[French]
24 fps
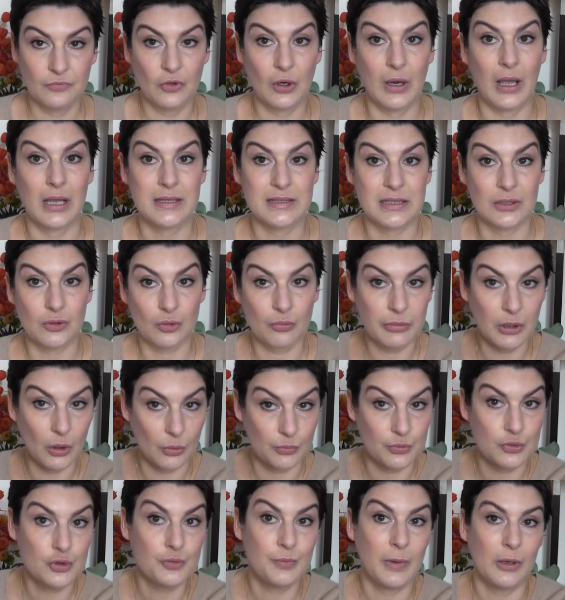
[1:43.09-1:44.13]
voilà, ça tombe bien,
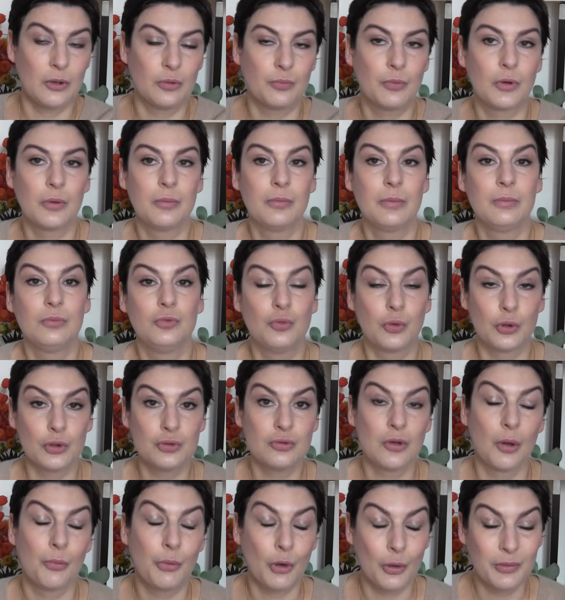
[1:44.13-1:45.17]
en plus je parle du
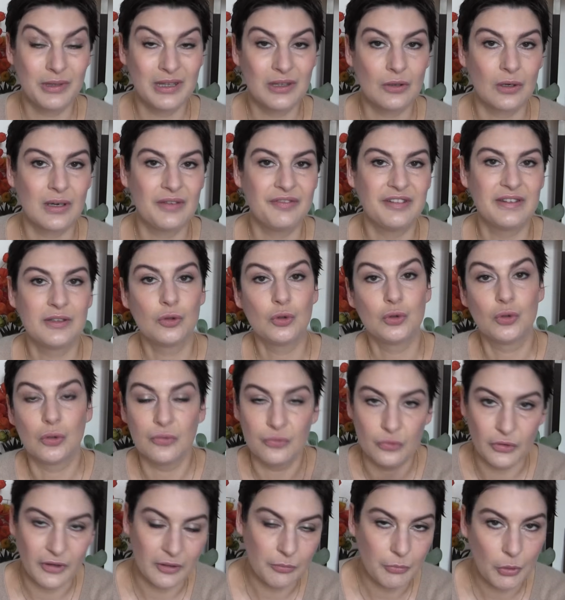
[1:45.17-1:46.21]
produit en premier dans la vidéo,
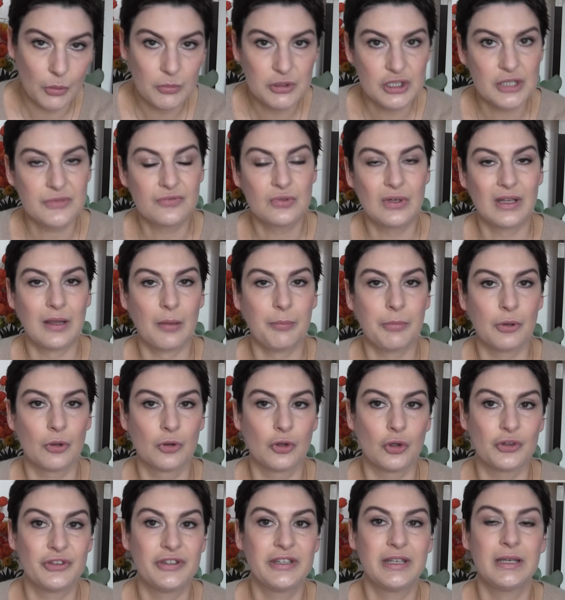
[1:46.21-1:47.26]
donc vous n'êtes pas obligé de vous la taper
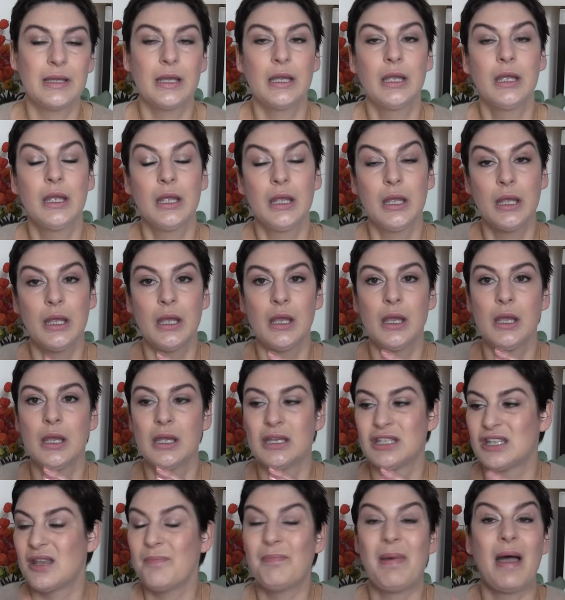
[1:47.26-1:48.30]
en entier
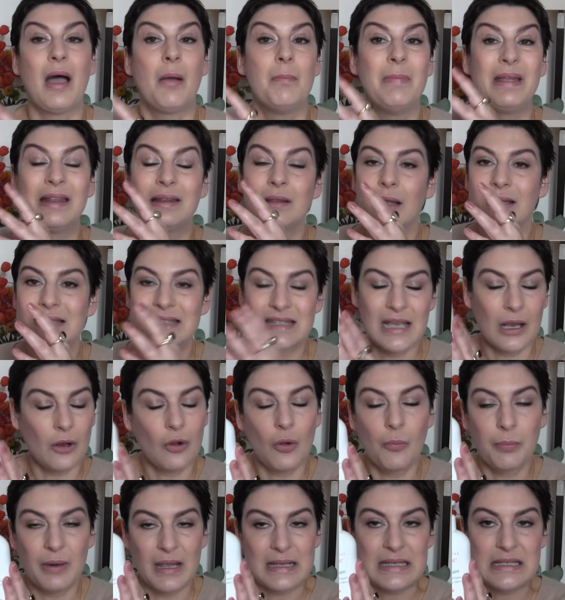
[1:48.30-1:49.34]
je sais pas, mettez un
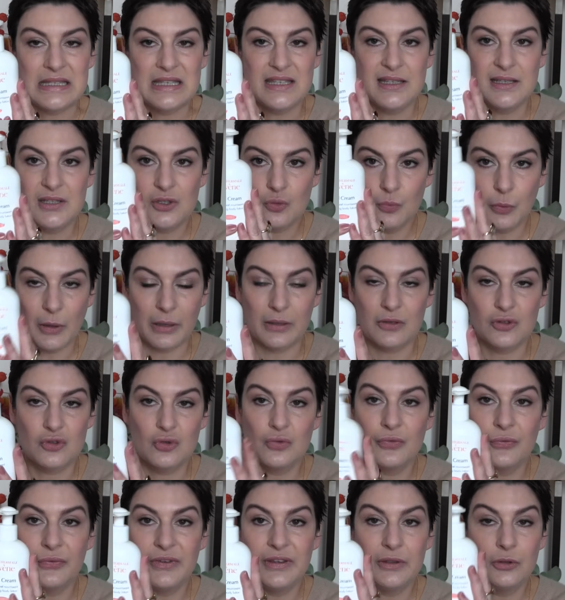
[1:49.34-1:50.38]
sac en plastique sous,
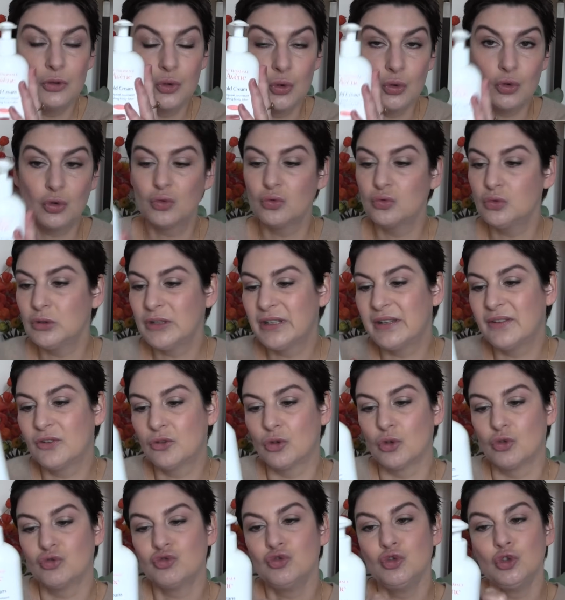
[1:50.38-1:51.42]
vide dessous qui
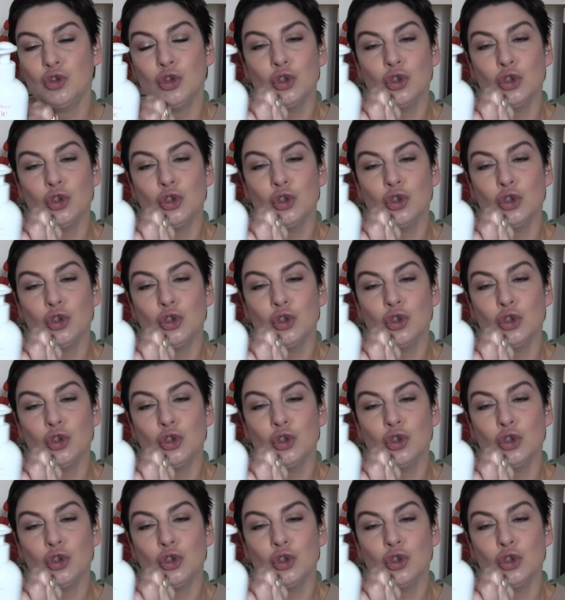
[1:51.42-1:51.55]
se